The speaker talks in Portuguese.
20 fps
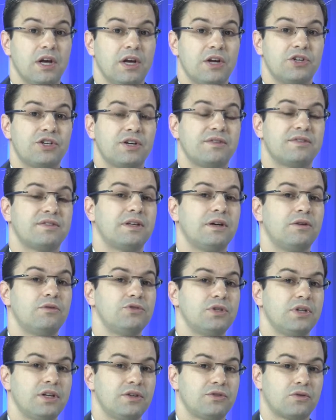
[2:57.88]
já estão
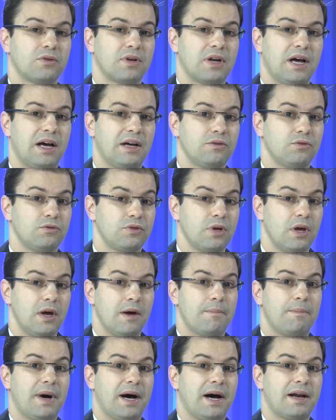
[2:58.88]
direcionados
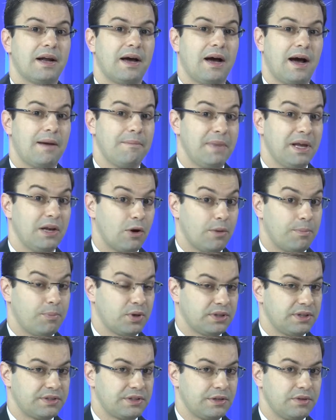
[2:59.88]
para a melhor
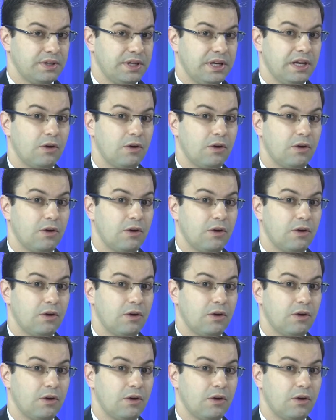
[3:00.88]
proteção dele,